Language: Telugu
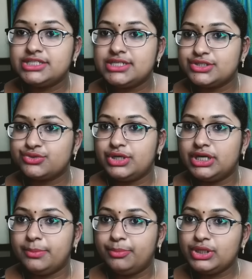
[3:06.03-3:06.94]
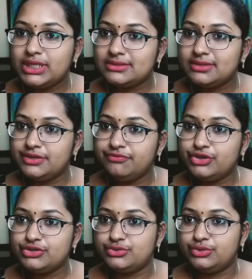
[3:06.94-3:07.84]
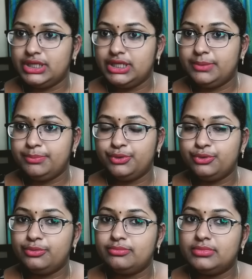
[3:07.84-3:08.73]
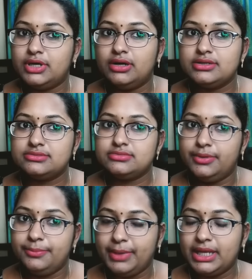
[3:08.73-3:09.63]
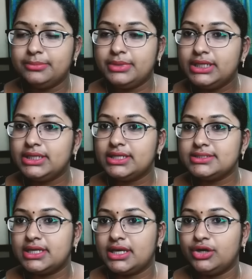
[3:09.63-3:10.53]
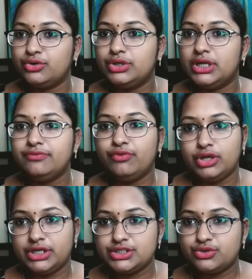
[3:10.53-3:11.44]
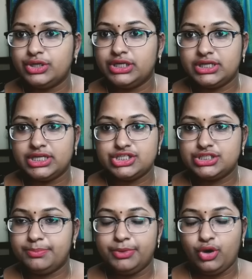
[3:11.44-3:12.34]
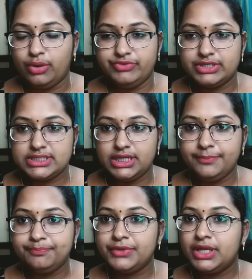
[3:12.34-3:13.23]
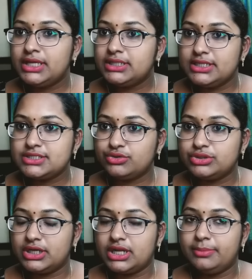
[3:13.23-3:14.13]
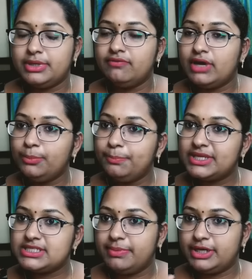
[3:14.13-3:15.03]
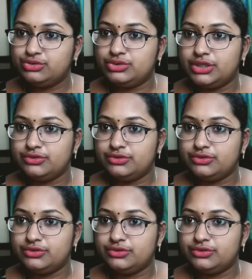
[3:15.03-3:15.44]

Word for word: చేసుకునేటప్పుడు కింద రివ్యూస్ ఉంటాయి ఇప్పుడు మనం ఇండియన్సే కాకుండా ఫారినర్స్ కూడా ఇంటర్నేషనల్ షిప్పింగ్ ఆబ్వియస్లీ తీసుకుంటారు కాబట్టి వాళ్ళు పిక్స్ పెడుతున్నారు